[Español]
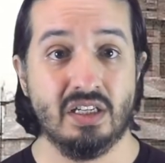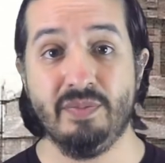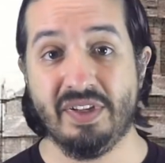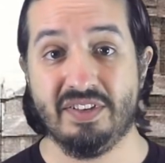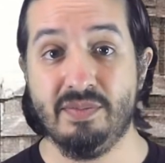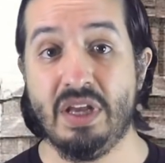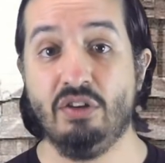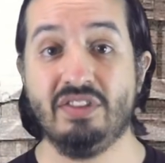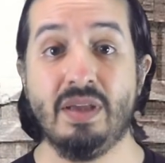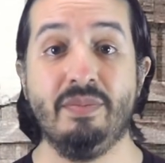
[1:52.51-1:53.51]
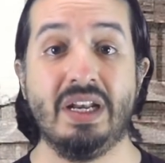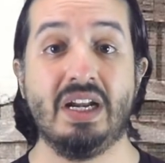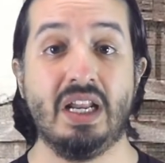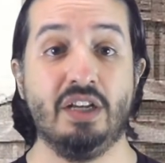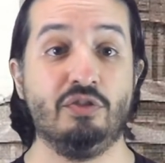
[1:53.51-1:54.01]
ni más ni menos que
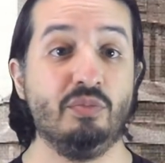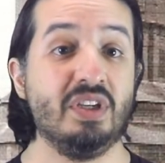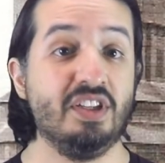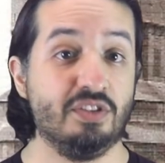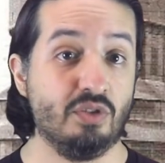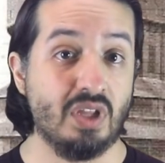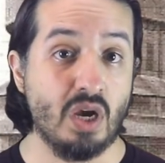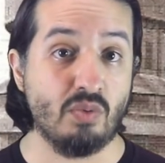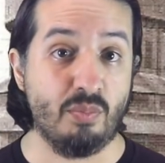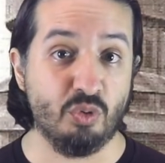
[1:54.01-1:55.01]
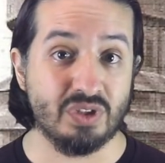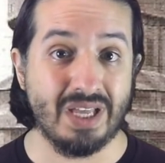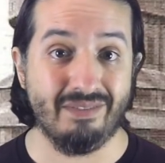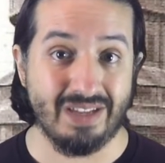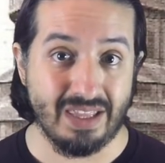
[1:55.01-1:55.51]
envenenar el suministro de agua
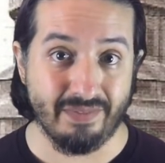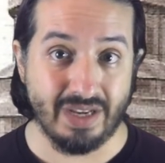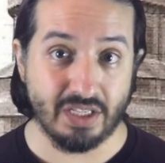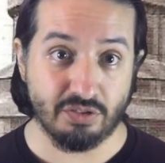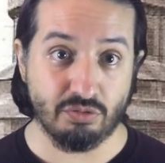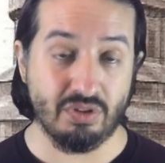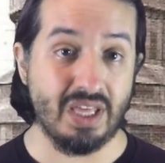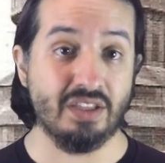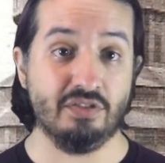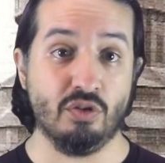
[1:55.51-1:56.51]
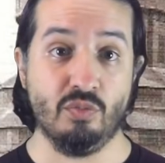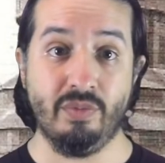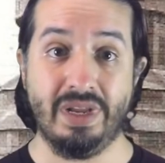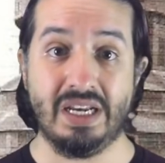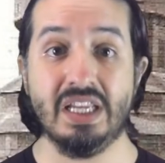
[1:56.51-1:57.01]
potable de varias ciudades
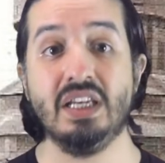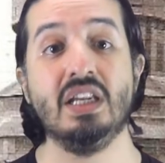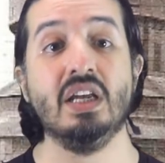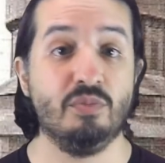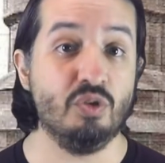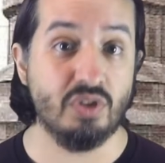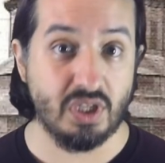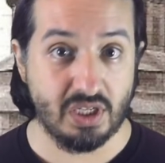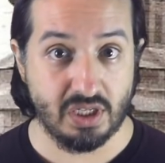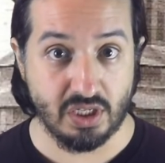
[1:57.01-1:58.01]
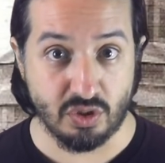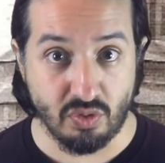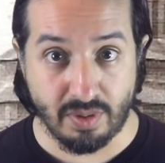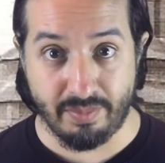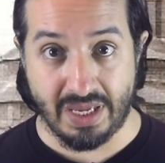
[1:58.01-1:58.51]
como Berlín, Múnich,
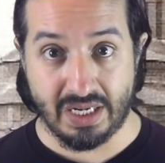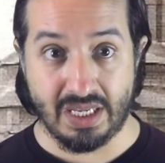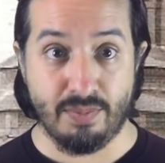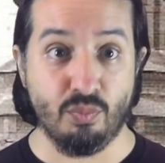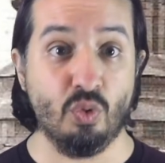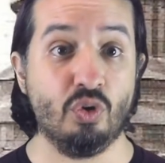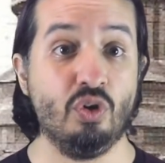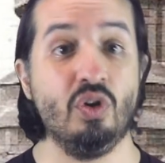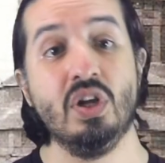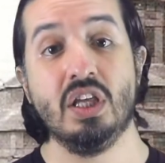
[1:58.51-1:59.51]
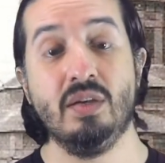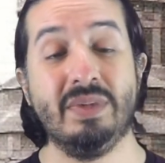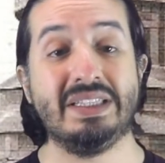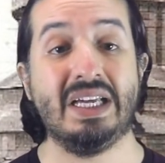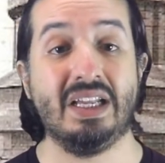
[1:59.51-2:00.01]
Nuremberg y Hamburgo y
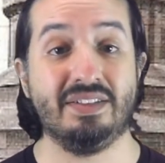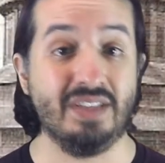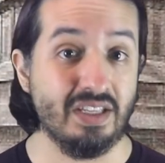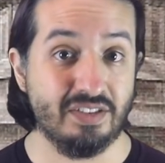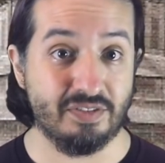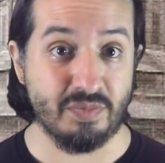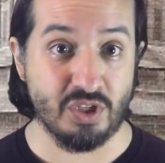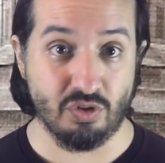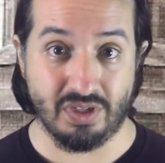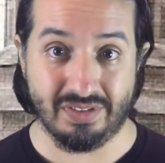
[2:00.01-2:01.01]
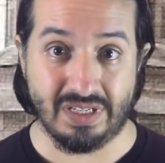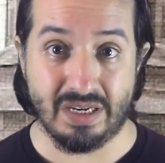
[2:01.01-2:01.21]
matar a 6 millones de